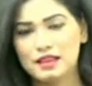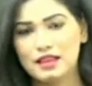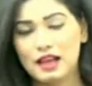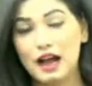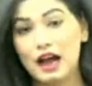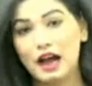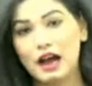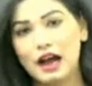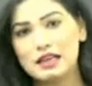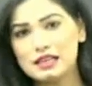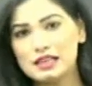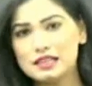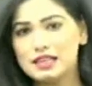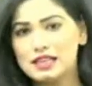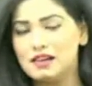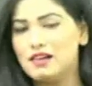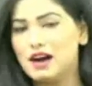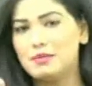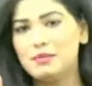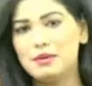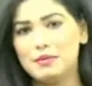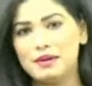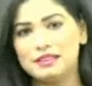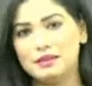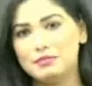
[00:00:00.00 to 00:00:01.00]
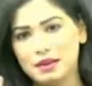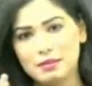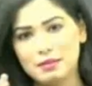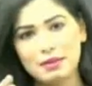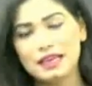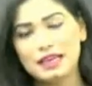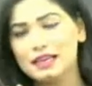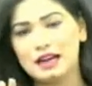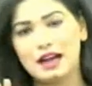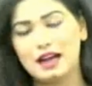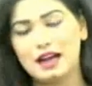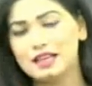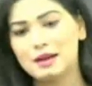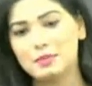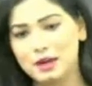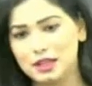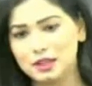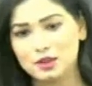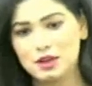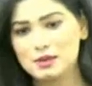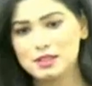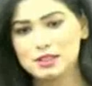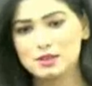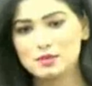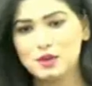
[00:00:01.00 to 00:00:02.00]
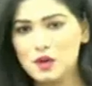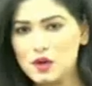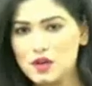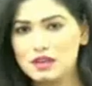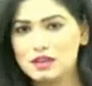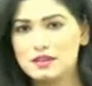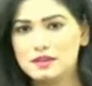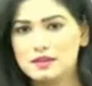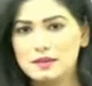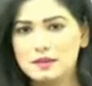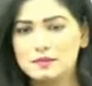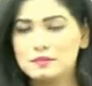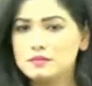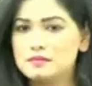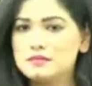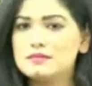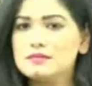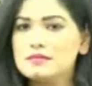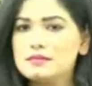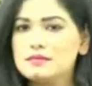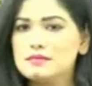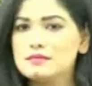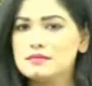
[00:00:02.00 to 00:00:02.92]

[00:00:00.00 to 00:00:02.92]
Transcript: हाजर जवाबी मतलब बिरबल की कहानियां पढ़ते हो ना बस तुम लोग हुँ? हम्म?